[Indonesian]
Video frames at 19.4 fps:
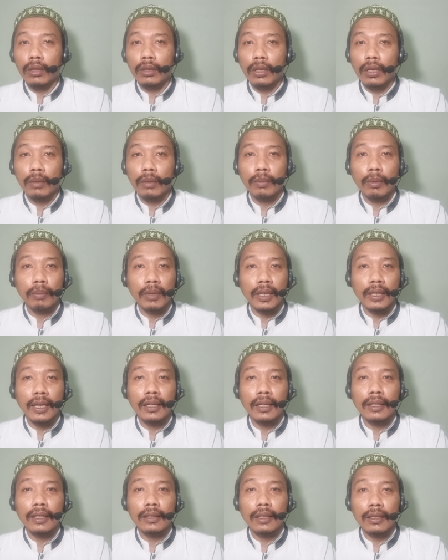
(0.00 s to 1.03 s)
Allah
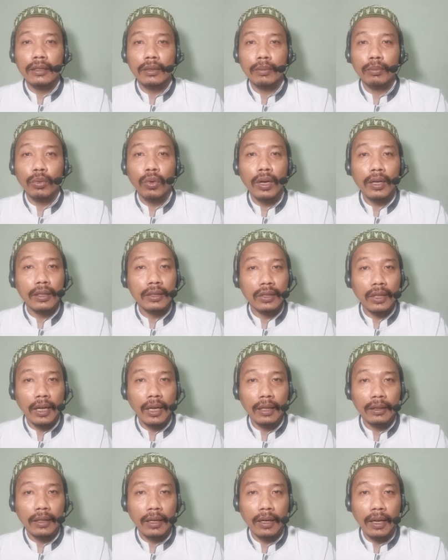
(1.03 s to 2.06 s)
memberikan kita semua
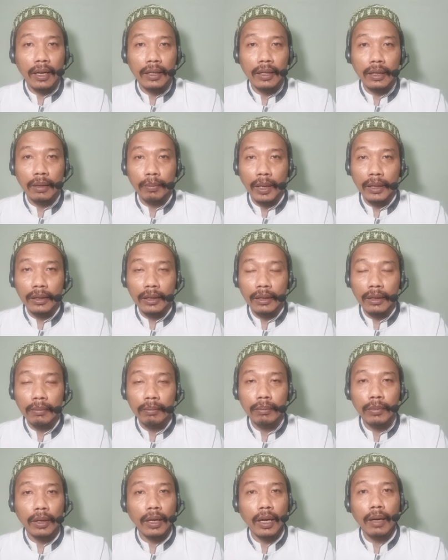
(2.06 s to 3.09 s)
kesehatan lahir batin,
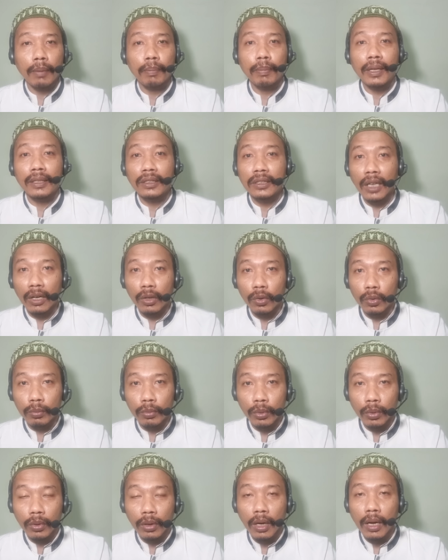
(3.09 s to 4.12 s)
berkah panjang
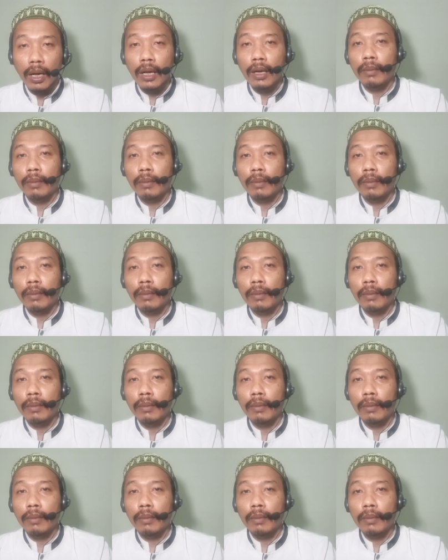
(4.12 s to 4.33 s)
umur,